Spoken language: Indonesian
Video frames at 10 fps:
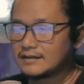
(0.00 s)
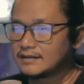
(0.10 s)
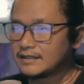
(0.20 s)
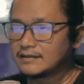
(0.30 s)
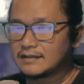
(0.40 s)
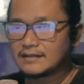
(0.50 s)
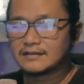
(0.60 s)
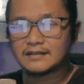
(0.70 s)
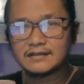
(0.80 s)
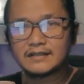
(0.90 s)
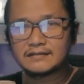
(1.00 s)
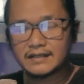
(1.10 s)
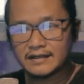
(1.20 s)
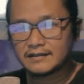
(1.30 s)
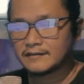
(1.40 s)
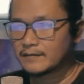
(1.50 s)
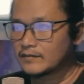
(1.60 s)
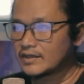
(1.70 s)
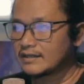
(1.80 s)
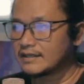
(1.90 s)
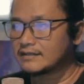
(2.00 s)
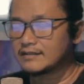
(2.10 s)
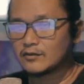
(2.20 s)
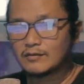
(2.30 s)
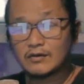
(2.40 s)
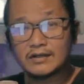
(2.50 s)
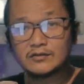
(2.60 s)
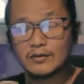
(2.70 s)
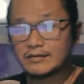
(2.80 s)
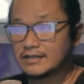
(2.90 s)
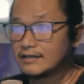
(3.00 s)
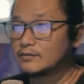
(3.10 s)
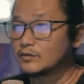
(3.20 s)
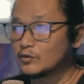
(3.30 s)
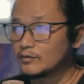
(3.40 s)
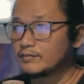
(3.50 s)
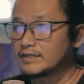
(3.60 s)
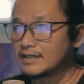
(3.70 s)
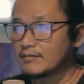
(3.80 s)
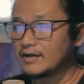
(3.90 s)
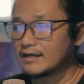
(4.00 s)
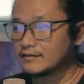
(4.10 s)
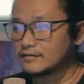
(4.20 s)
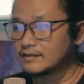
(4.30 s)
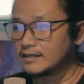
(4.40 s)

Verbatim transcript: Nah, ternyata datang ke rumah orang tuanya untuk meminta maaf.